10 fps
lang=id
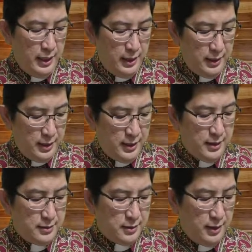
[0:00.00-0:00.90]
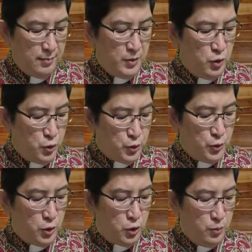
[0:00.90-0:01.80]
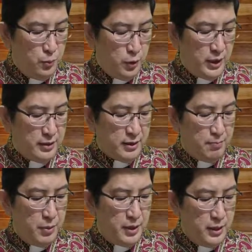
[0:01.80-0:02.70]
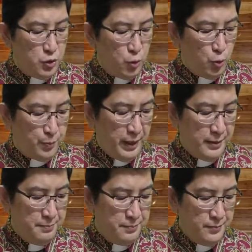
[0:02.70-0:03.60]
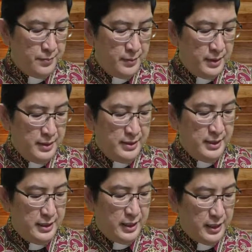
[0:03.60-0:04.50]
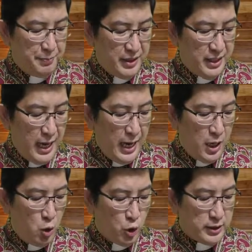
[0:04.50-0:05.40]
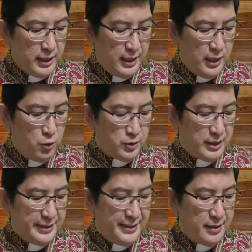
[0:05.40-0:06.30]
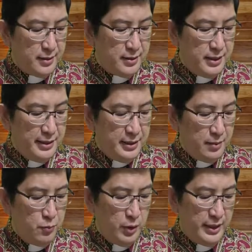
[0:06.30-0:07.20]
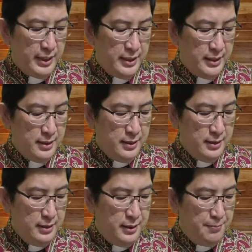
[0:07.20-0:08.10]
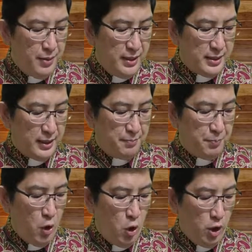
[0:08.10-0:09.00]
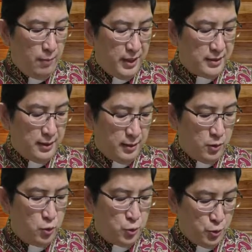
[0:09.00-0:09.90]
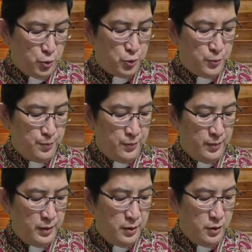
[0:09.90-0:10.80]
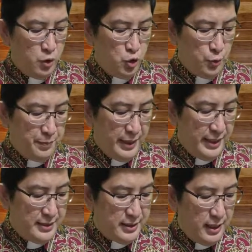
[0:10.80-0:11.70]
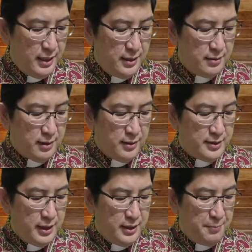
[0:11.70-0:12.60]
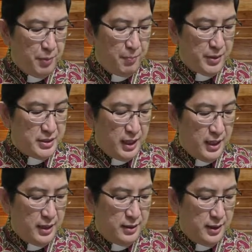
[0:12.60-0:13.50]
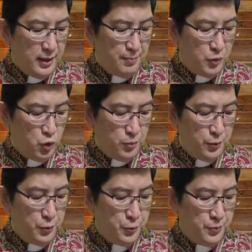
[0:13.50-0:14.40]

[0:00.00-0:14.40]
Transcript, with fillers: Allah telah menyusun tubuh kita begitu rupa, sehingga kepada anggota-anggota yang tidak mulia, diberikan penghormatan khusus, supaya jangan terjadi perpecahan dalam tubuh,